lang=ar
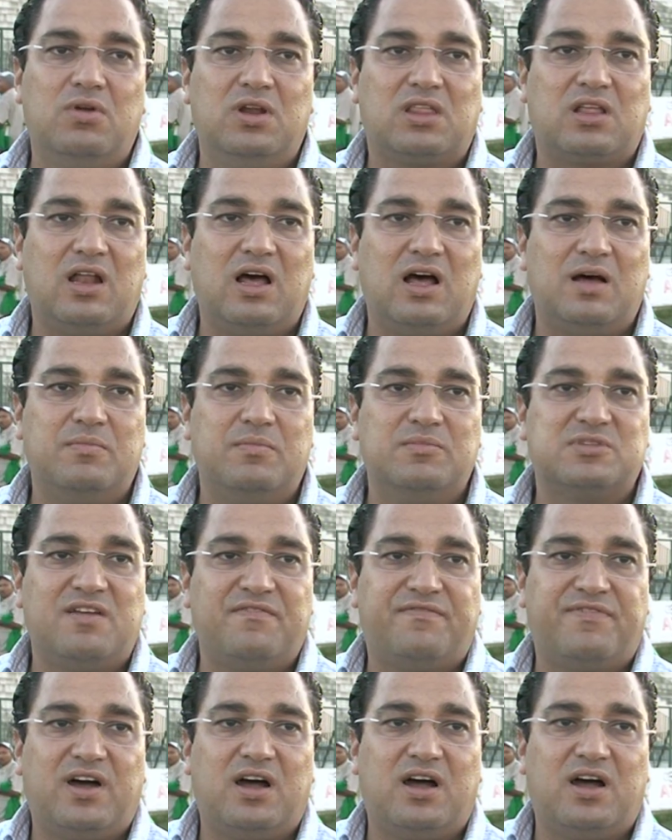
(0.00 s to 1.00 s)
واللي تلقاها
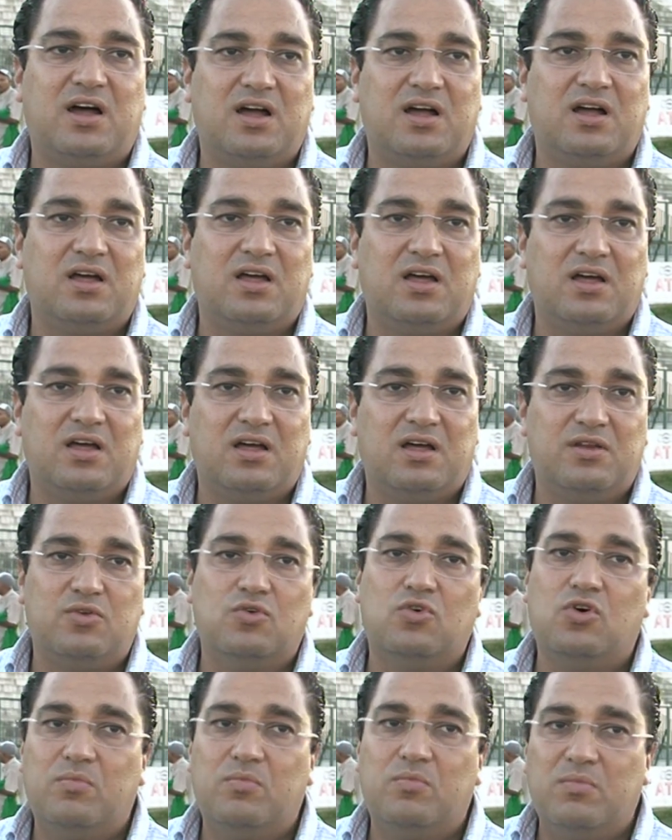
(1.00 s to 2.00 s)
مستنفع
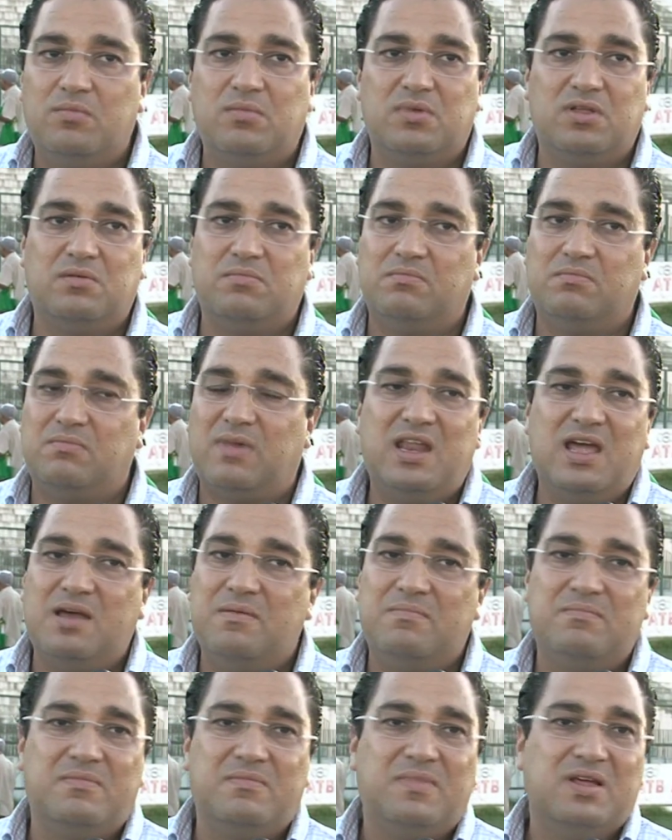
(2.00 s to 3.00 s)
اليوم
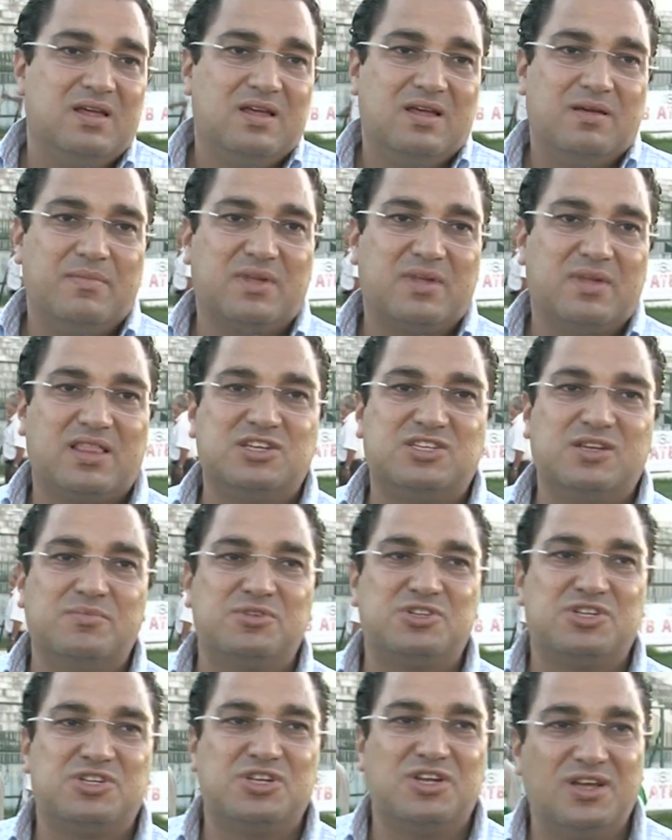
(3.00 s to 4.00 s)
معناها ما
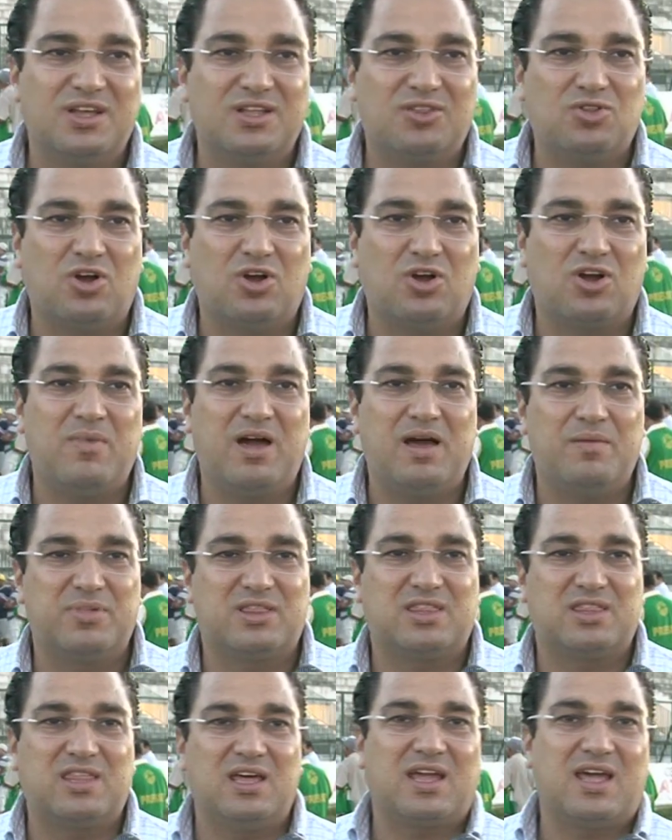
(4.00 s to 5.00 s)
تنجمش آه، تحكم
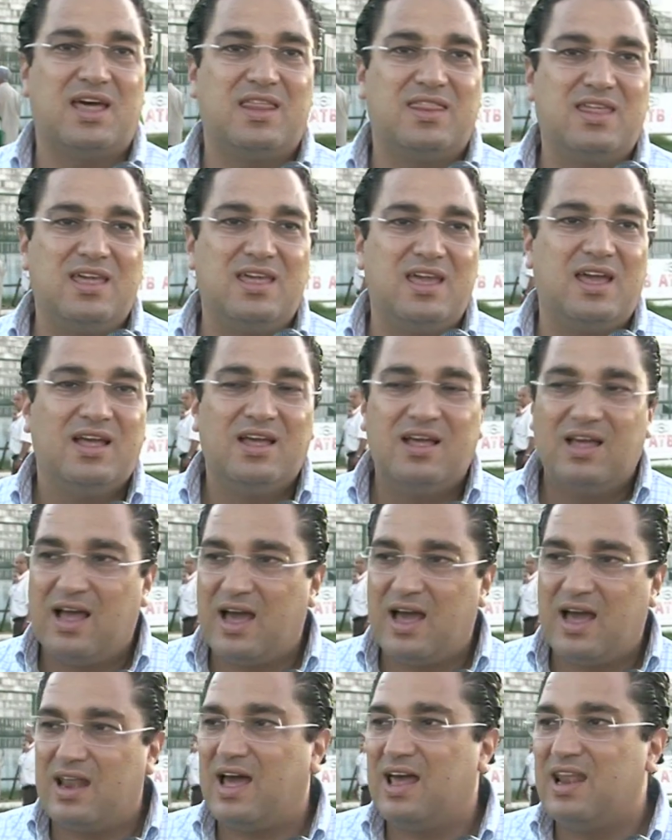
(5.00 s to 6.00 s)
بالطريقه هذه
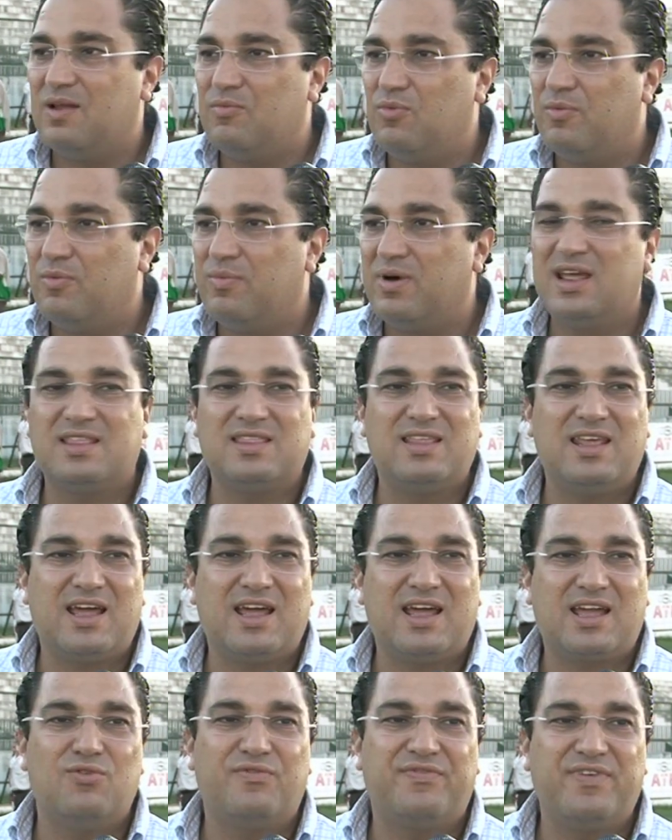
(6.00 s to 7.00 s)
احنا عندنا مبارياتنا
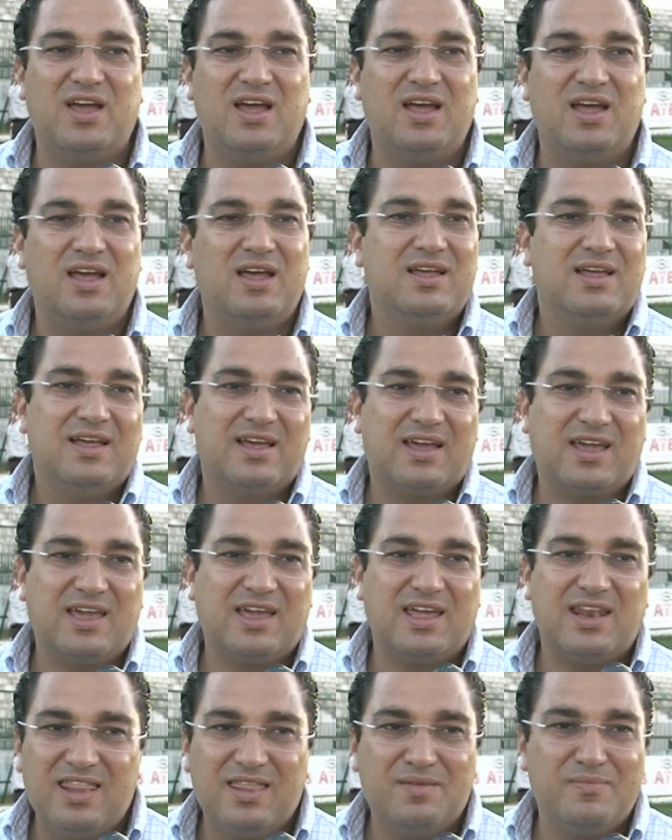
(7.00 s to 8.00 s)
نحكيو فيها
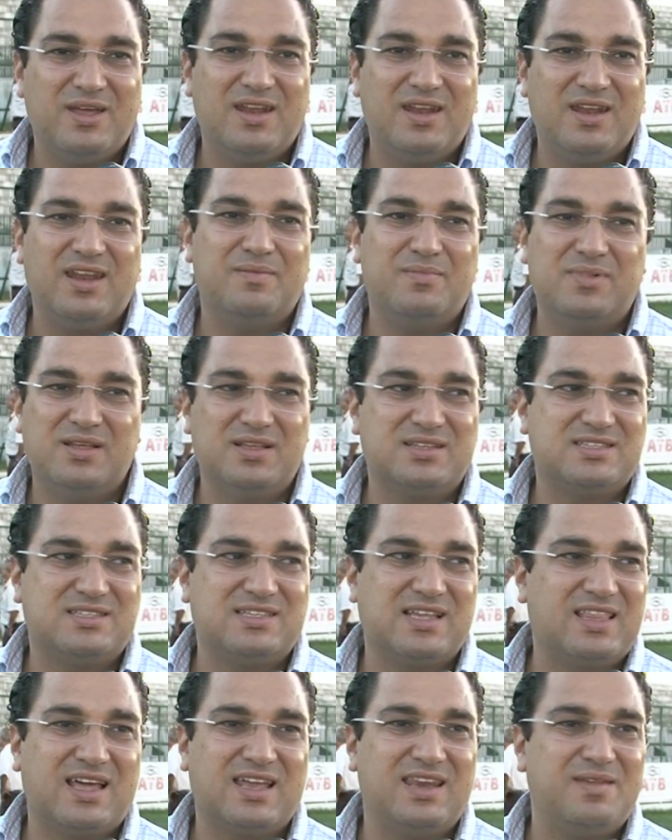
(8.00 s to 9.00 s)
غير هذا من
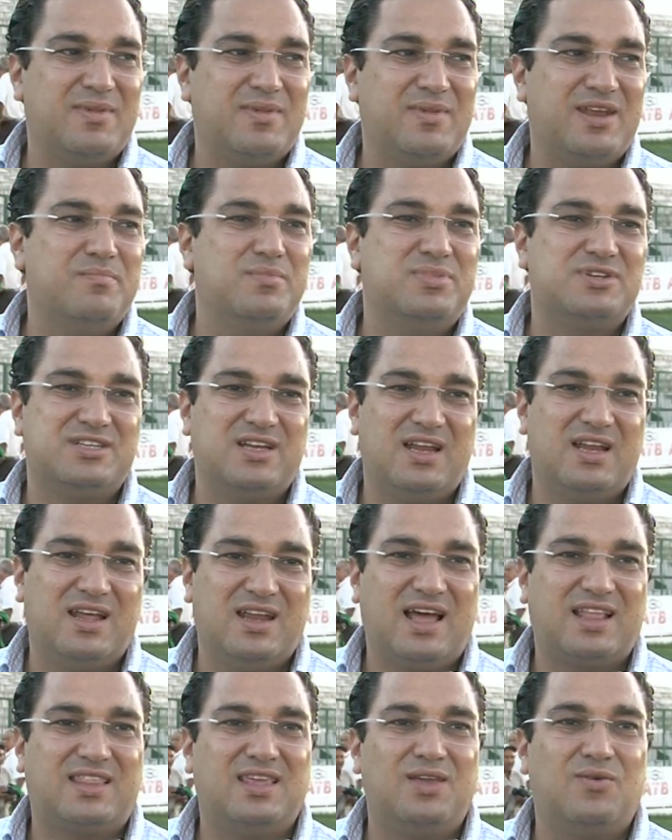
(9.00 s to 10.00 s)
صدقني ما نحبش
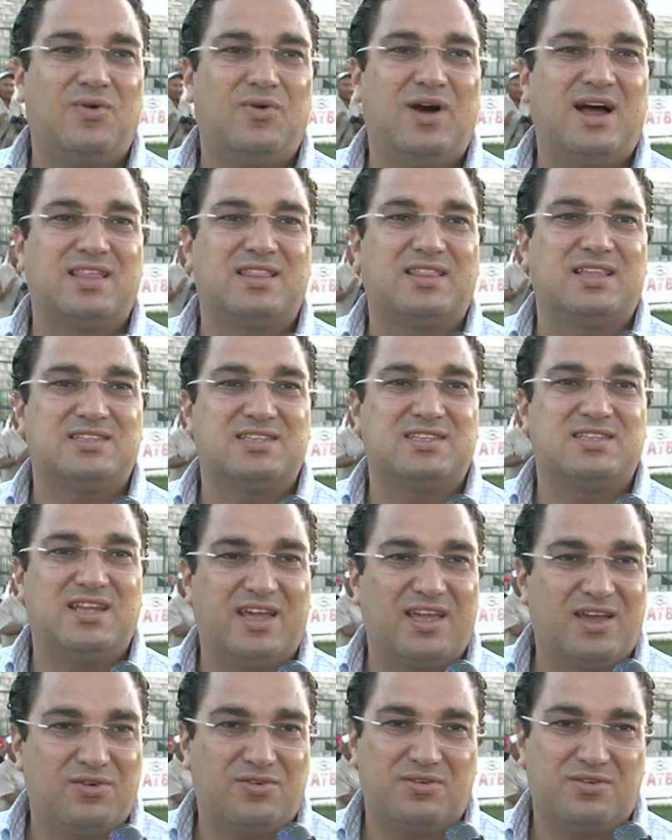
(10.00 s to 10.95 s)
نعطيه حتى تصريح